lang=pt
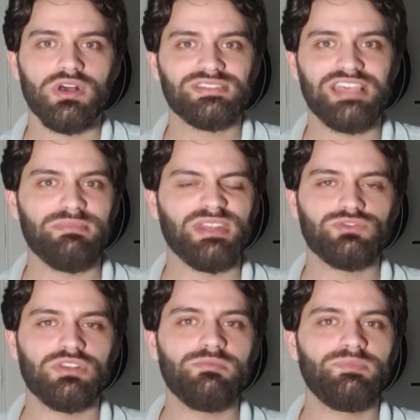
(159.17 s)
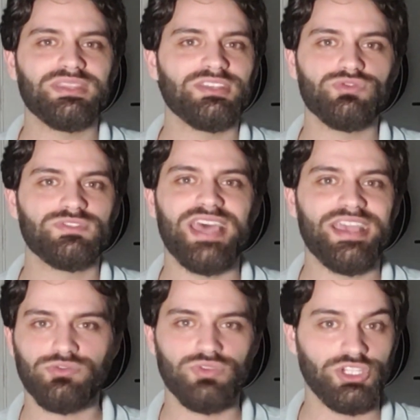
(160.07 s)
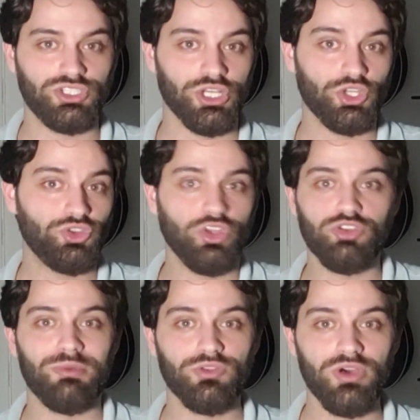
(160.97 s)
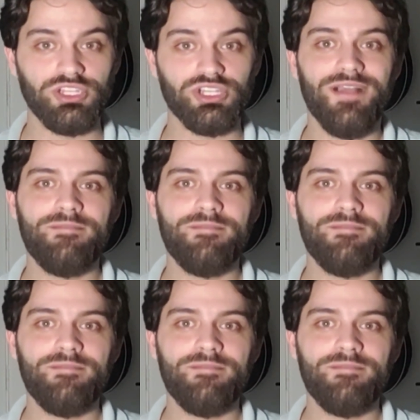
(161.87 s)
sabe, nas Olimpíadas do sexo durante toda uma noite,